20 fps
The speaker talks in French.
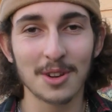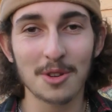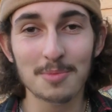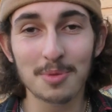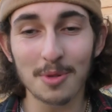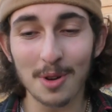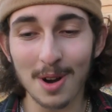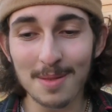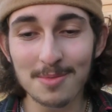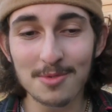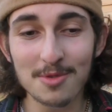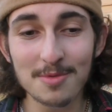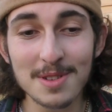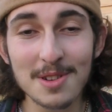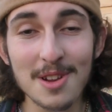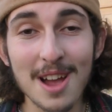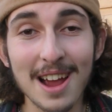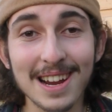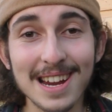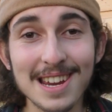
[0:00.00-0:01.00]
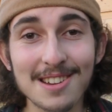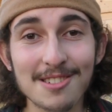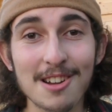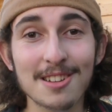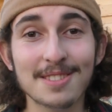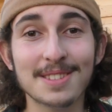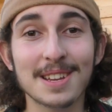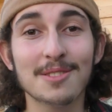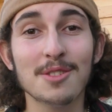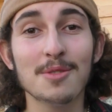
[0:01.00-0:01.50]
Le problème du milieu
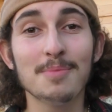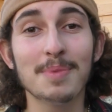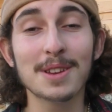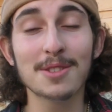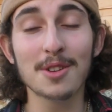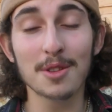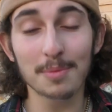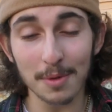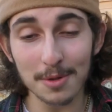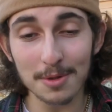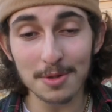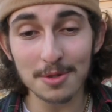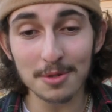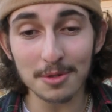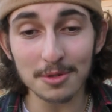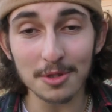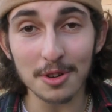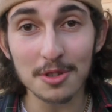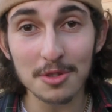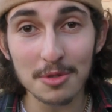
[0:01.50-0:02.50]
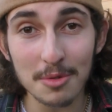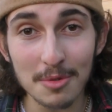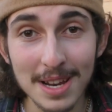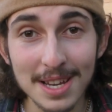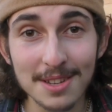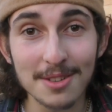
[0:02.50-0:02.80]
agricole, c'est que le prix de notre production change tous